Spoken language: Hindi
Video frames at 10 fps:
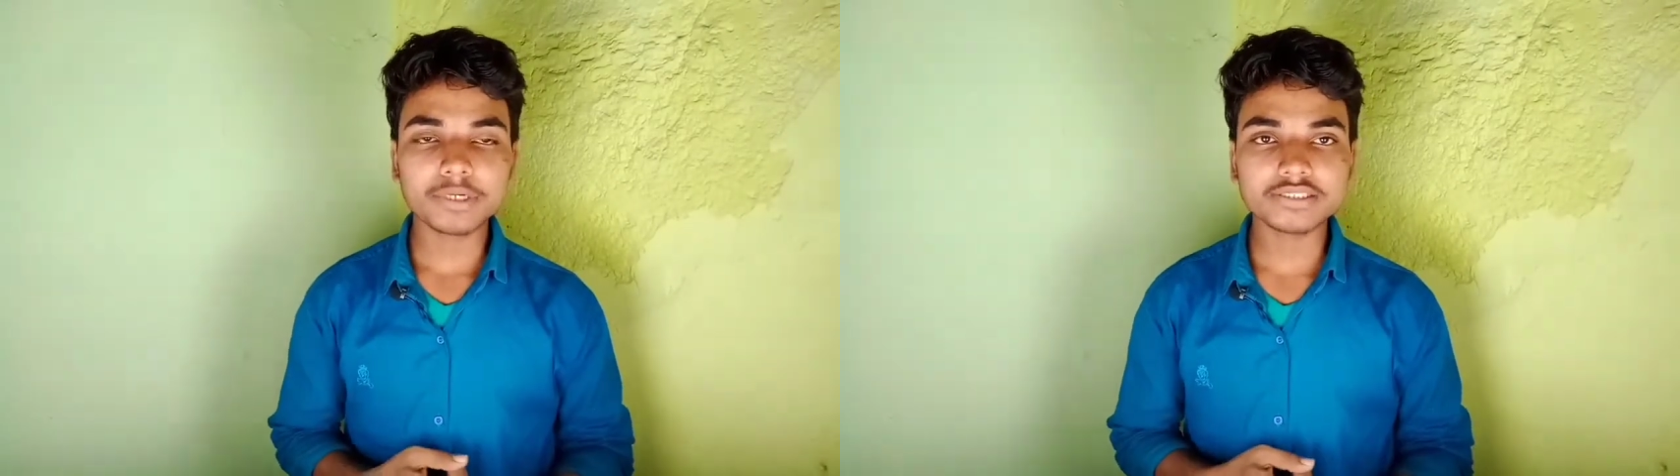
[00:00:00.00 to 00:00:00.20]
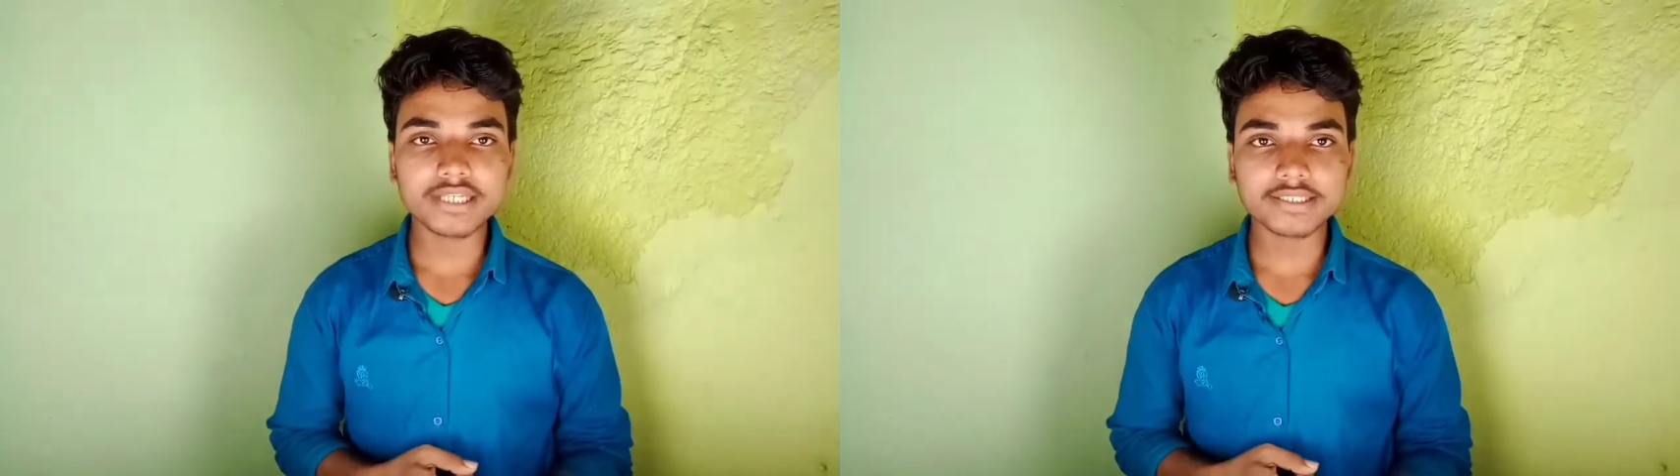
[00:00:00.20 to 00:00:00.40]

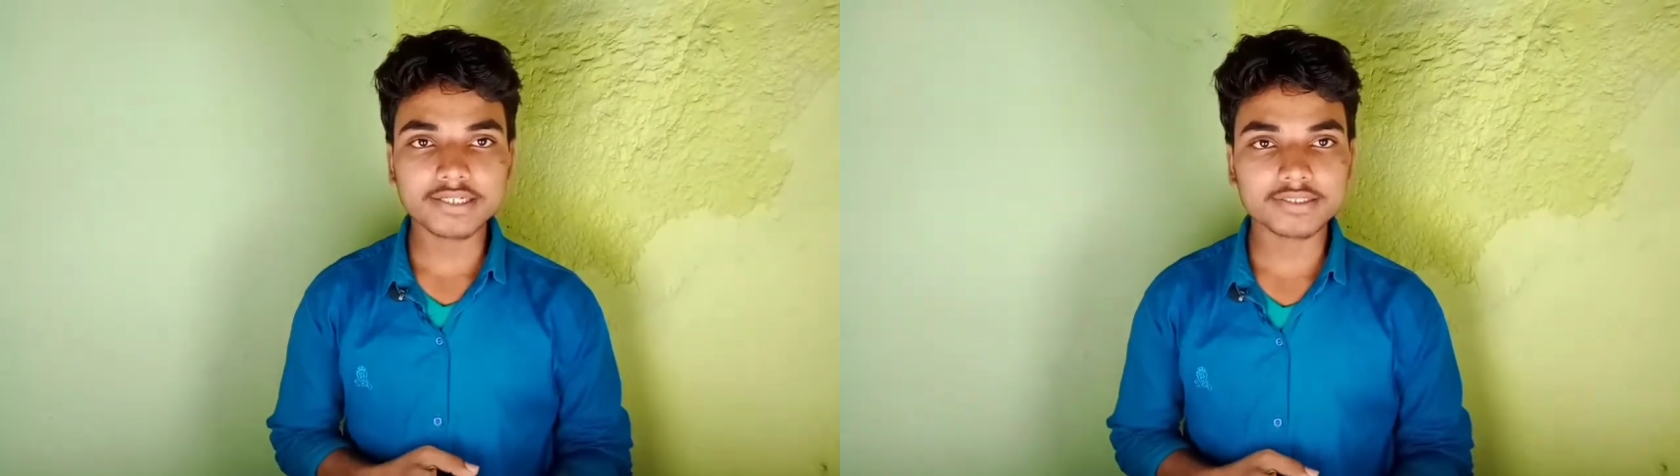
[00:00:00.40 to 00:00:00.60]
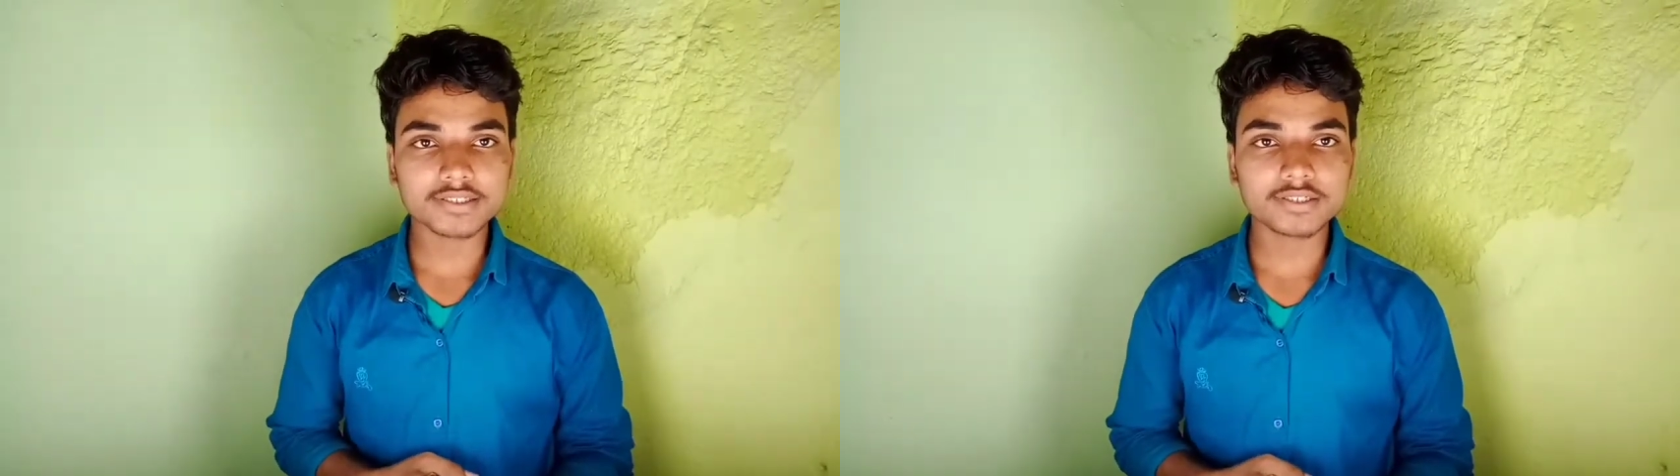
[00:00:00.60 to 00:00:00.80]
बेट ज़्यादा
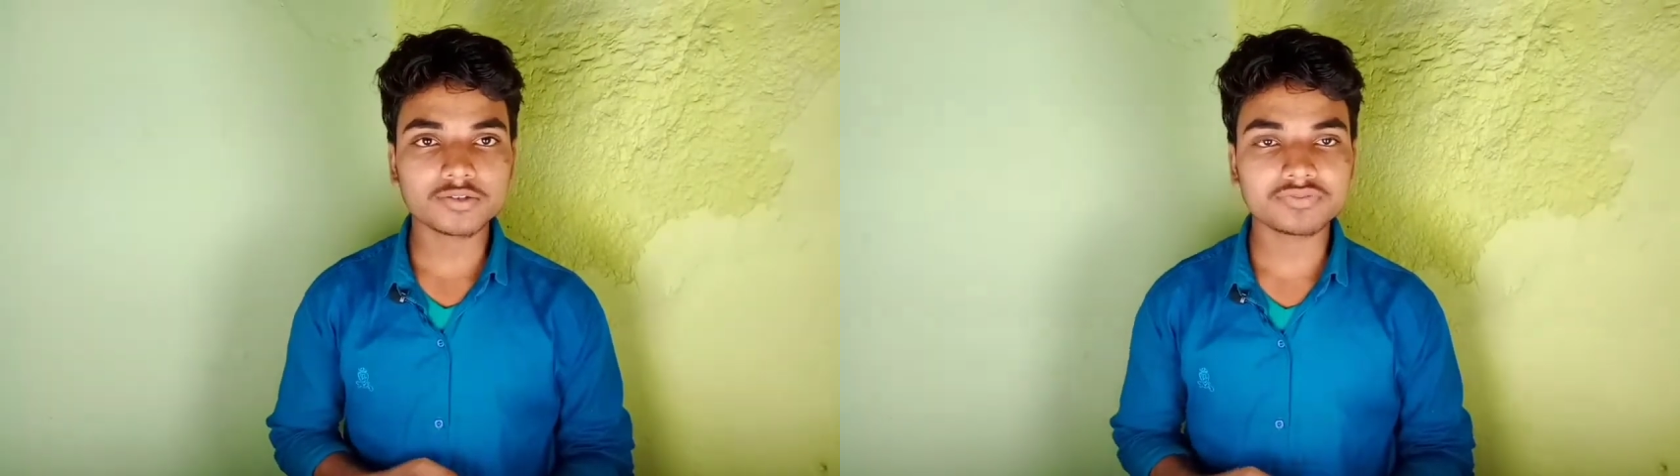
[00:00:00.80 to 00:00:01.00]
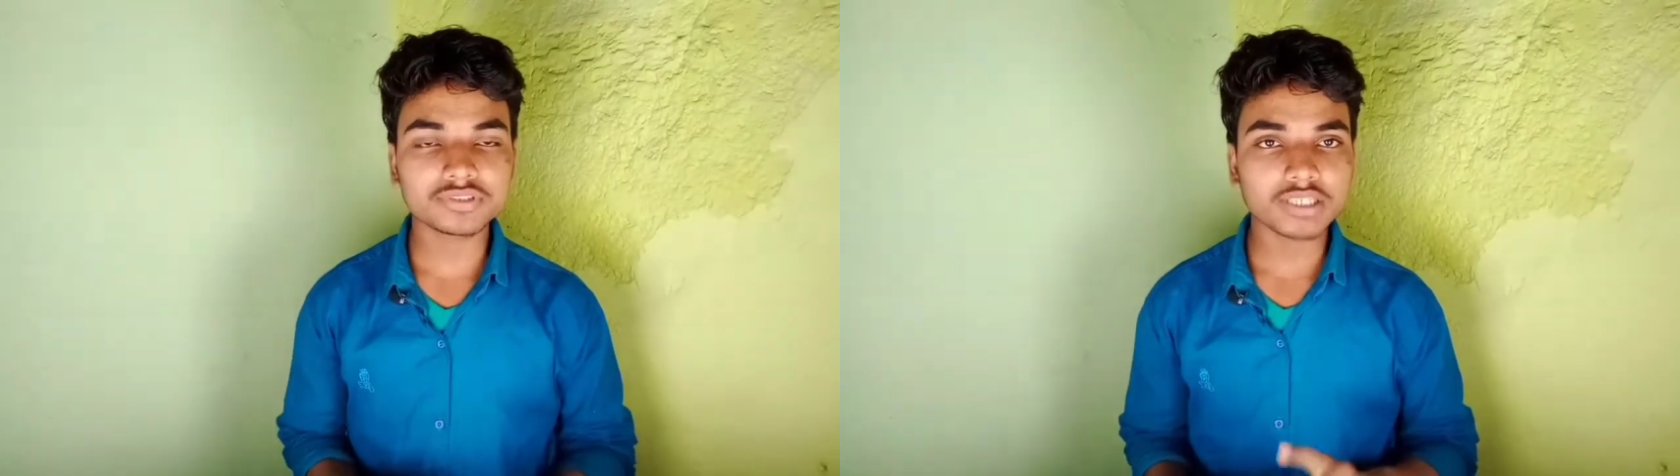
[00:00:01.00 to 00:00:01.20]
करते हैं तो
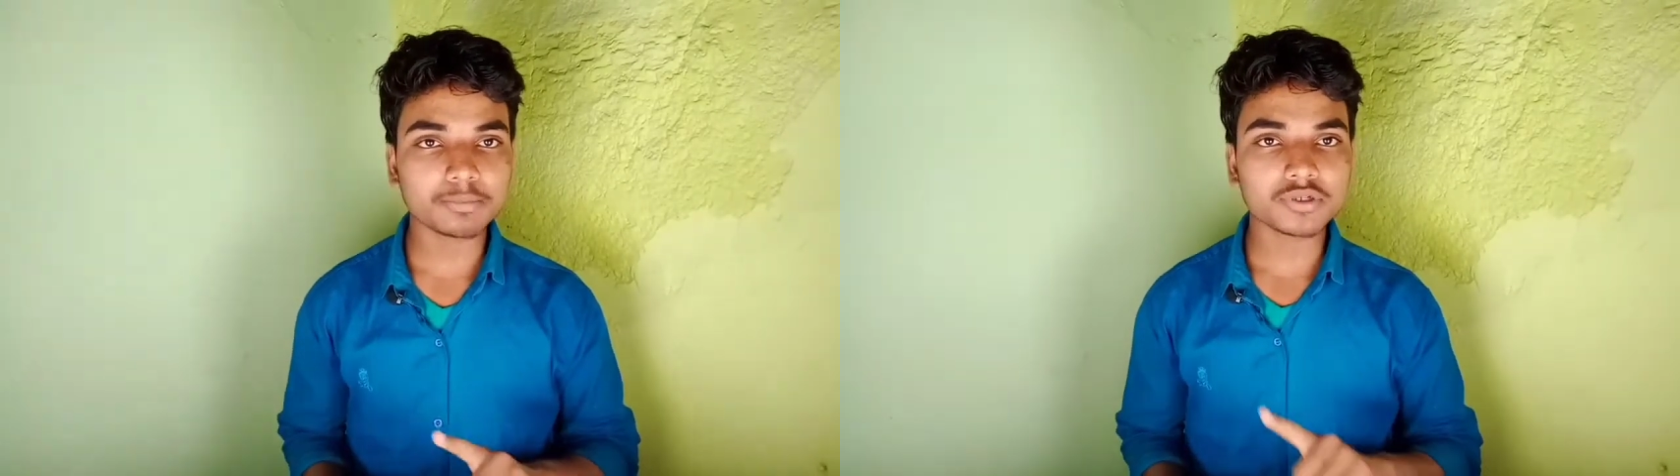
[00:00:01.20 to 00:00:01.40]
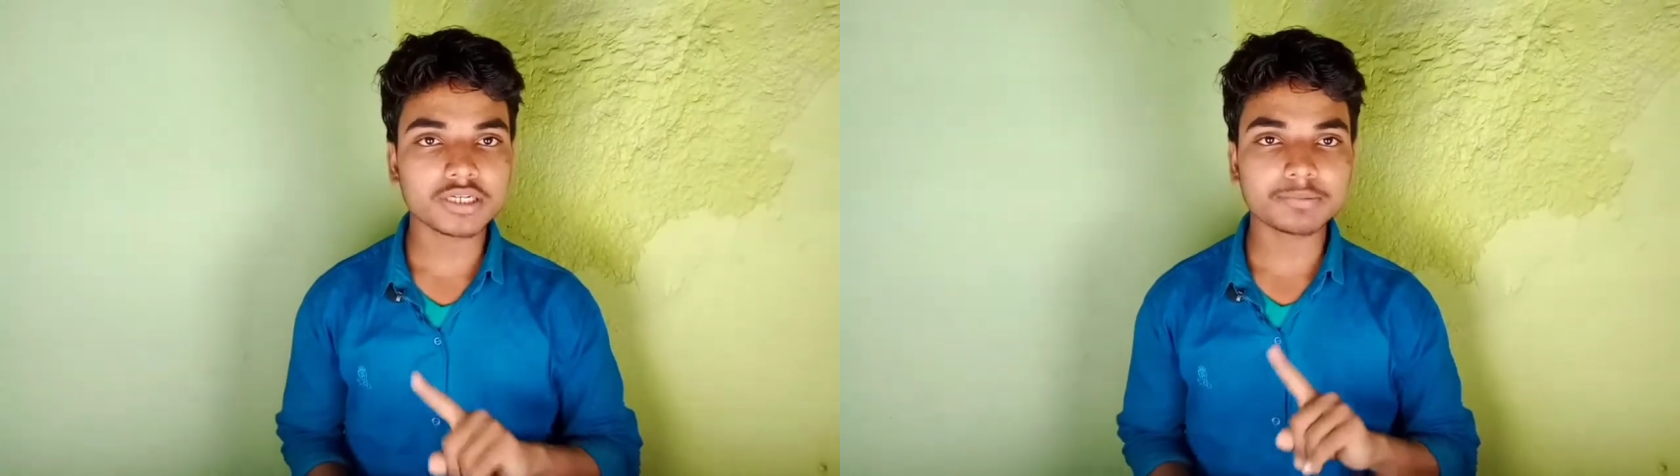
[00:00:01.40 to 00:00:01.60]
फ्रेंड्स
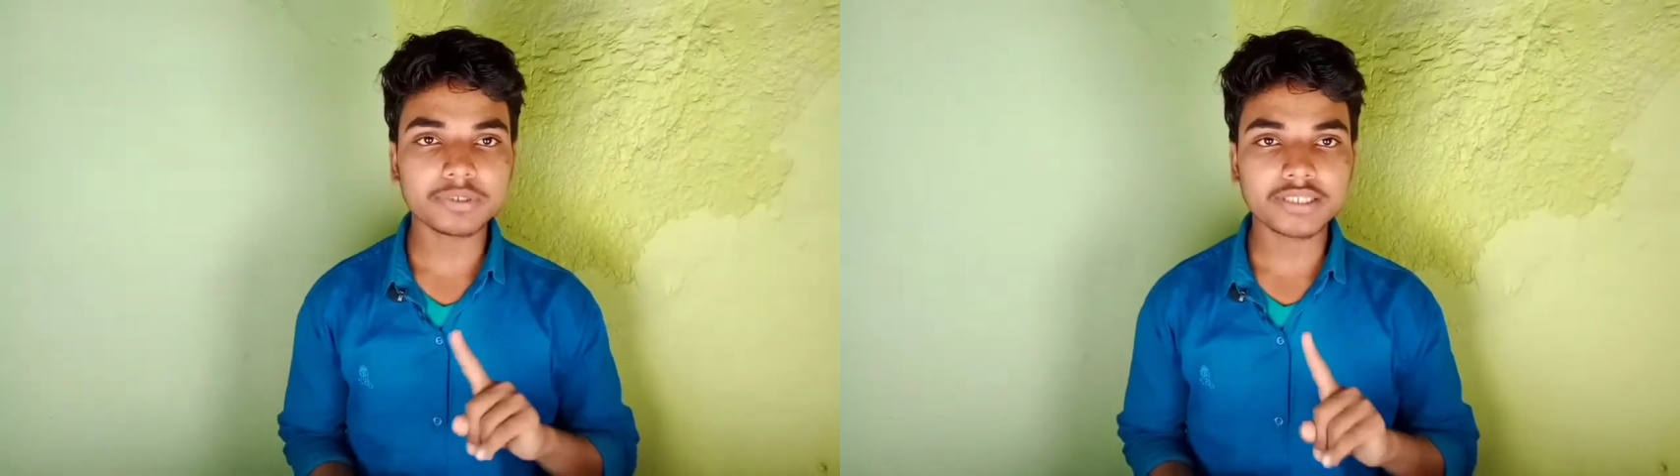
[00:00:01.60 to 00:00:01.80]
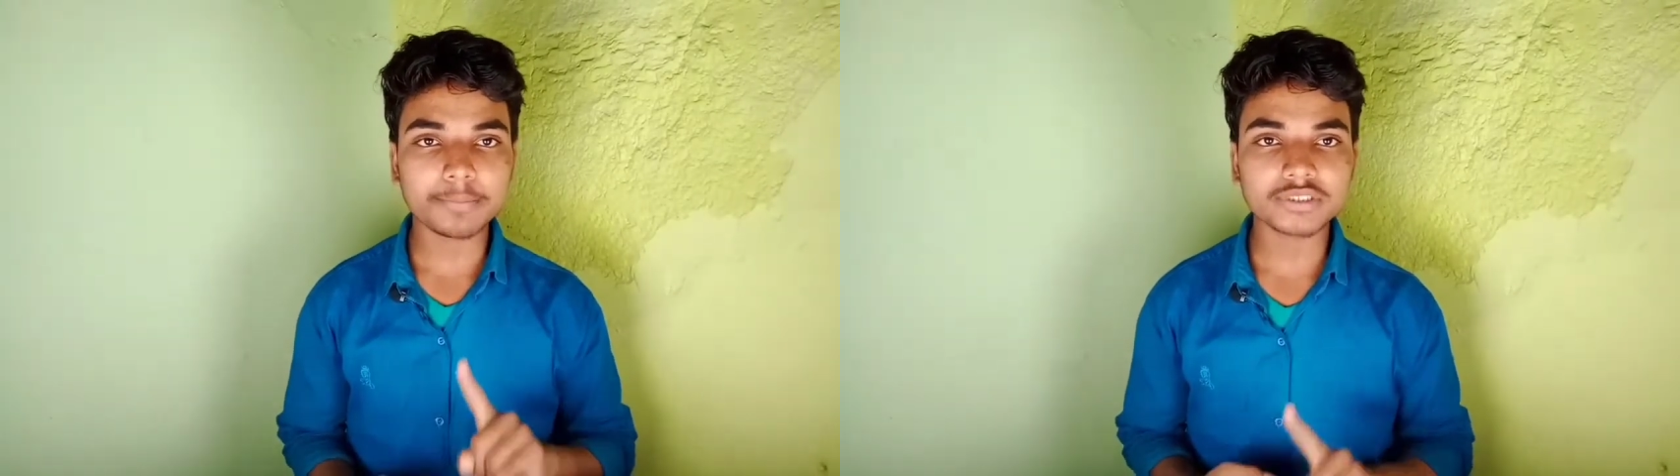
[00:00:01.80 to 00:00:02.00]
आपको क्लिक बेट यहाँ पे